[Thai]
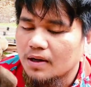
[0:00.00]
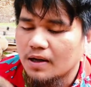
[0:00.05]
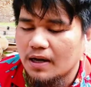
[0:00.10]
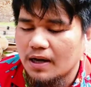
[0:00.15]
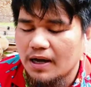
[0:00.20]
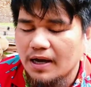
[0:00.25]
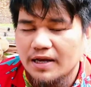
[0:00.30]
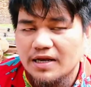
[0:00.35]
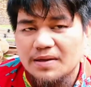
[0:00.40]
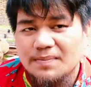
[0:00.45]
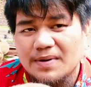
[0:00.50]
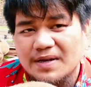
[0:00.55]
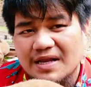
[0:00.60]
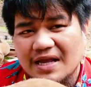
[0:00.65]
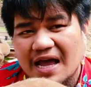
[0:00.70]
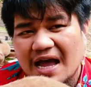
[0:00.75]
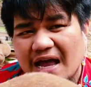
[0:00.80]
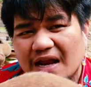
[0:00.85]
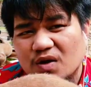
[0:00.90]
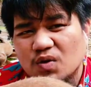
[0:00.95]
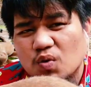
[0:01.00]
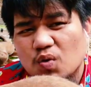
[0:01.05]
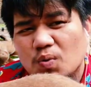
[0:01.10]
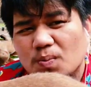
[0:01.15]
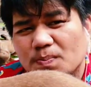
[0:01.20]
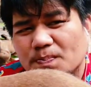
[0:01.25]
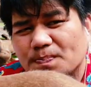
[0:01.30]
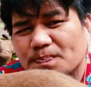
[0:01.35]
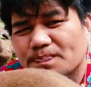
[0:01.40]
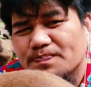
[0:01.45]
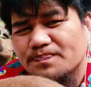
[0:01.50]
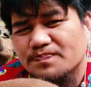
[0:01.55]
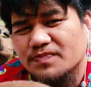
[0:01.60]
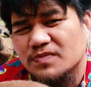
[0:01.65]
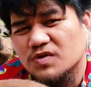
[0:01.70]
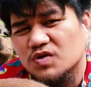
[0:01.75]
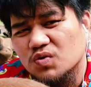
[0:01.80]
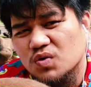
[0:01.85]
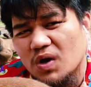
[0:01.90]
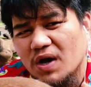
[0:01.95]
อ่านี่เป็นงานหุ้ม
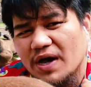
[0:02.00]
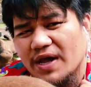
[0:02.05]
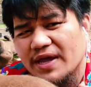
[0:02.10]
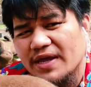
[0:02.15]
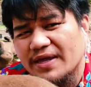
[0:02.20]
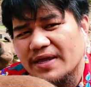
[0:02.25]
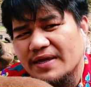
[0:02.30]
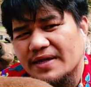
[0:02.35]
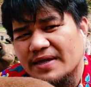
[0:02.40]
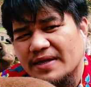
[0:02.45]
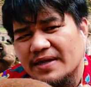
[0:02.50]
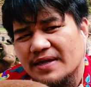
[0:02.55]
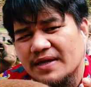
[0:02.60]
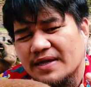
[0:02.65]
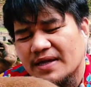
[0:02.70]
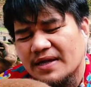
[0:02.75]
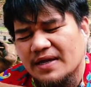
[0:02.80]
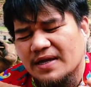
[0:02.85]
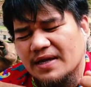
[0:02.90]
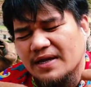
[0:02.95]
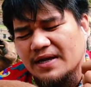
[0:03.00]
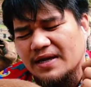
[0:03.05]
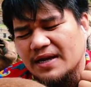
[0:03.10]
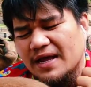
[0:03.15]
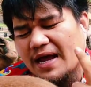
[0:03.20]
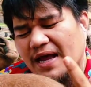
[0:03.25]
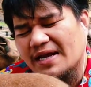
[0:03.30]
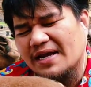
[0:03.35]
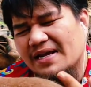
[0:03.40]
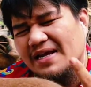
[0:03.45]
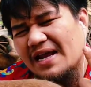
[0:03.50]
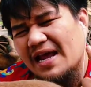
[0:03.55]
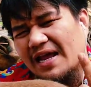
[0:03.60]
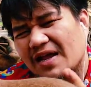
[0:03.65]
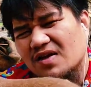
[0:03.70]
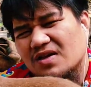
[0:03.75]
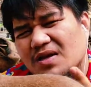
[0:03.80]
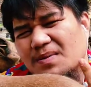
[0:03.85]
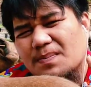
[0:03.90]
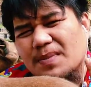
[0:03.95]
สวย นะ ด้านใน
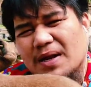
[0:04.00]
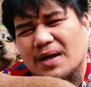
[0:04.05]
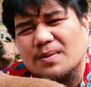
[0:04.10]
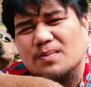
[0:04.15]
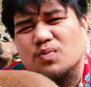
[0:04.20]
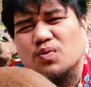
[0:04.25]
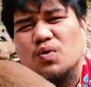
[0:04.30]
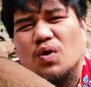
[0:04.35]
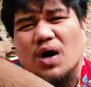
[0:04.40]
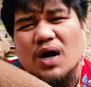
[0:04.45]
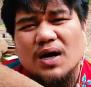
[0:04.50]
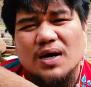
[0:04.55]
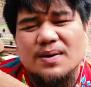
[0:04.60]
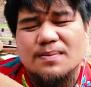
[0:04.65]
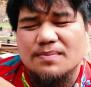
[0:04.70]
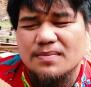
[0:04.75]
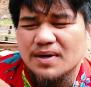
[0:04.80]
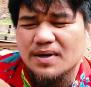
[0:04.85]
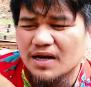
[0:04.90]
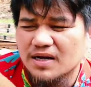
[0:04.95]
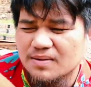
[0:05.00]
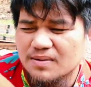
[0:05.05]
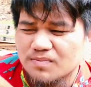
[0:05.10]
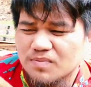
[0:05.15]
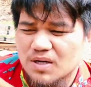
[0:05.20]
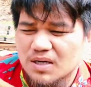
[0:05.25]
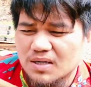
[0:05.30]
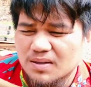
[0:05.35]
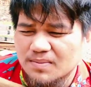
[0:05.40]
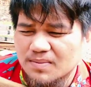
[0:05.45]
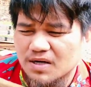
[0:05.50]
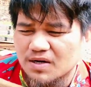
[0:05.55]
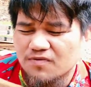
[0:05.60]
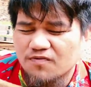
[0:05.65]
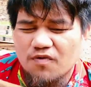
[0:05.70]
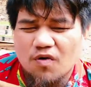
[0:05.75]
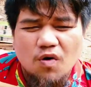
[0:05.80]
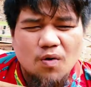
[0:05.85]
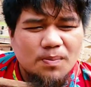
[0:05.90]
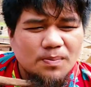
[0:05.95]
ก็จะเป็นพวกเหมือนเหมือนเหมือน
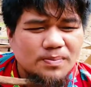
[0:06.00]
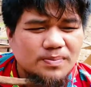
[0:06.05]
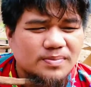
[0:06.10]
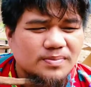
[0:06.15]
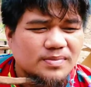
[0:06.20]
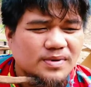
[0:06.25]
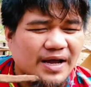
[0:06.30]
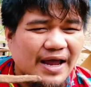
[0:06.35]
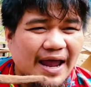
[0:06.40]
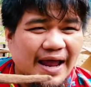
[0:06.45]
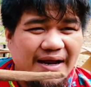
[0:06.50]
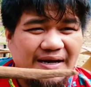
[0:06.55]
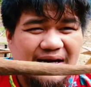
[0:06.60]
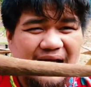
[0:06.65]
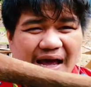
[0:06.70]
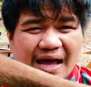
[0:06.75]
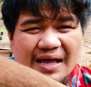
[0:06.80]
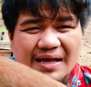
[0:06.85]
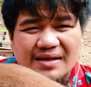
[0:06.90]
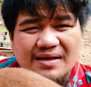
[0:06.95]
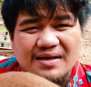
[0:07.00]
โฟมแข็งนะ